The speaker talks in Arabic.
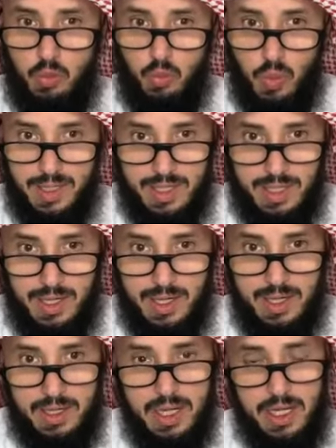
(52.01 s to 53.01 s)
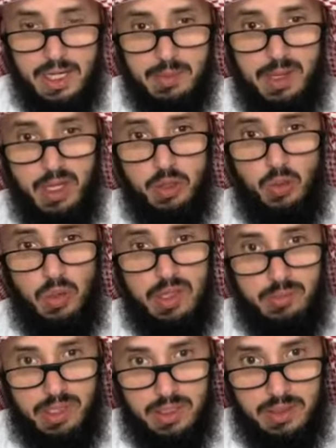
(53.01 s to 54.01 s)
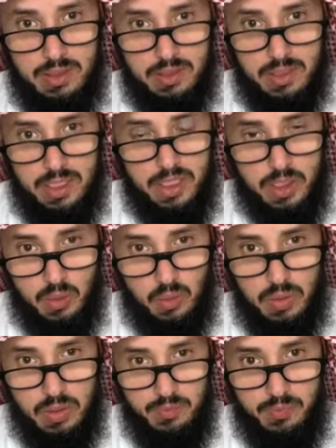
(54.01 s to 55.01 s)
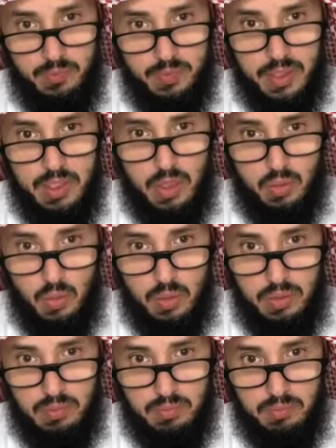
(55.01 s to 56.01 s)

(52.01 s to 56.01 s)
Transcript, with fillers: وتعالى لذلك بعض العلماء ايش يقول يقول